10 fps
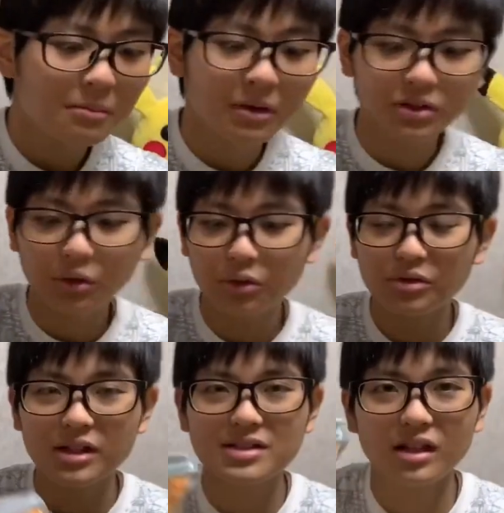まあ、どうい
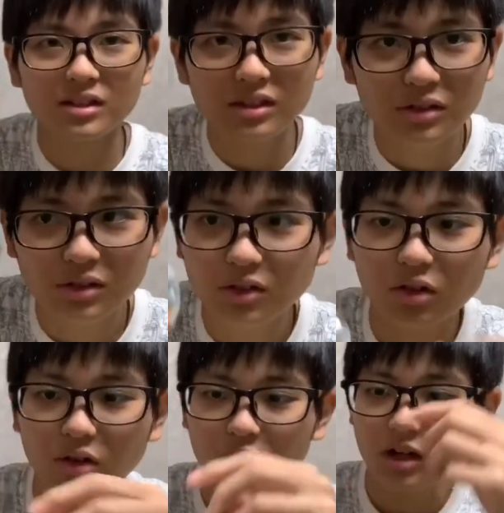うやつかっていう
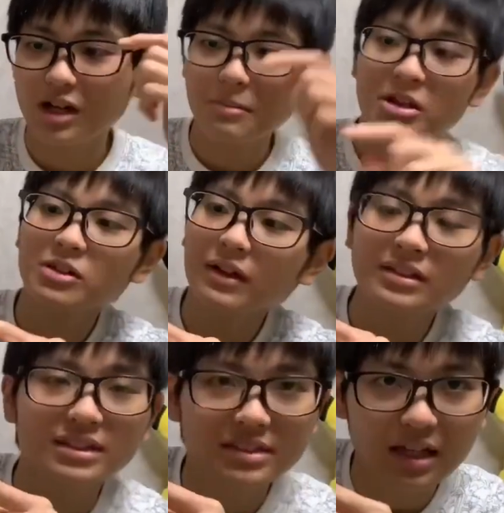と、これレベル1
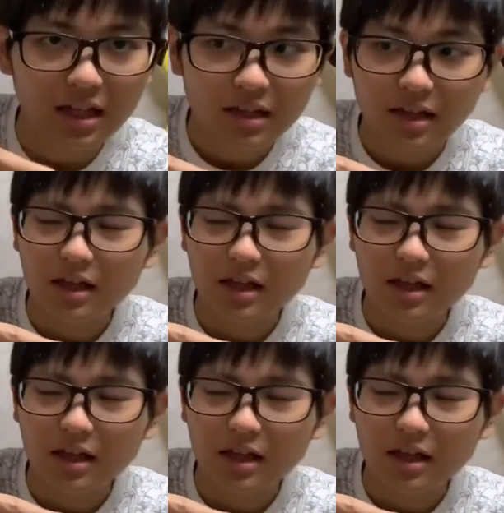ですね。